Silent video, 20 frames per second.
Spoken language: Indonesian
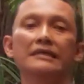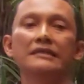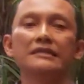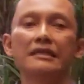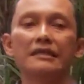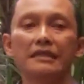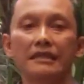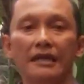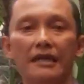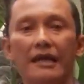
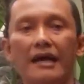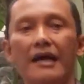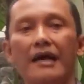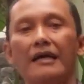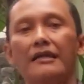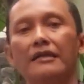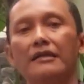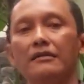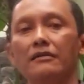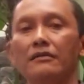setelah
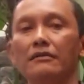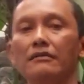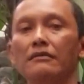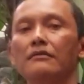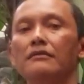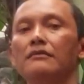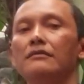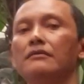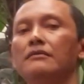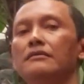
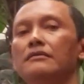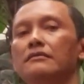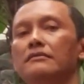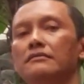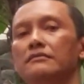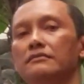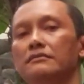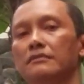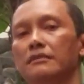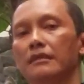dulu
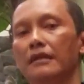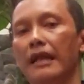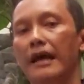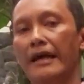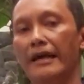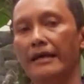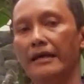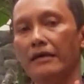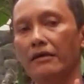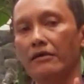
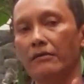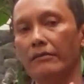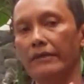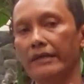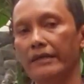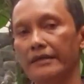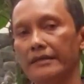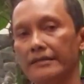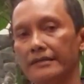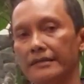like,
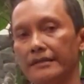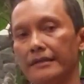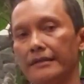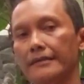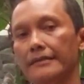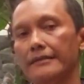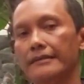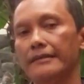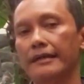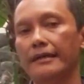comment, share,
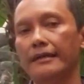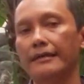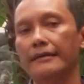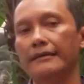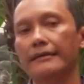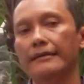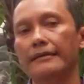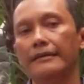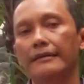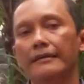dan
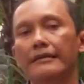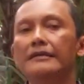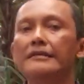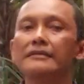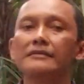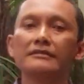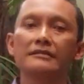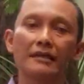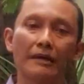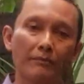
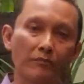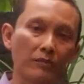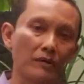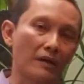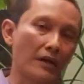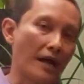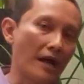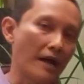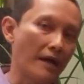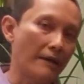
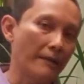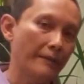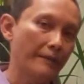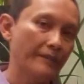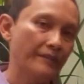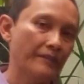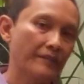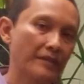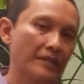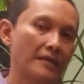subscribe.
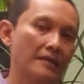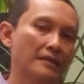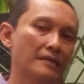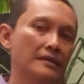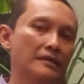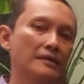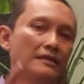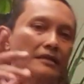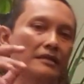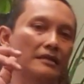
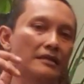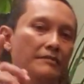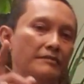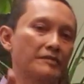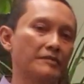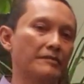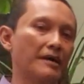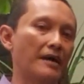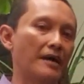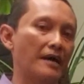Tetap
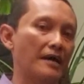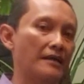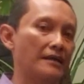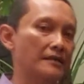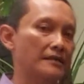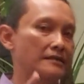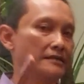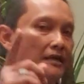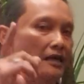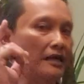semangat,
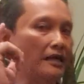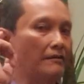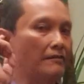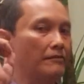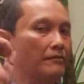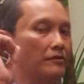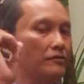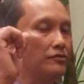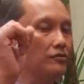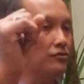salam
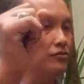pojok.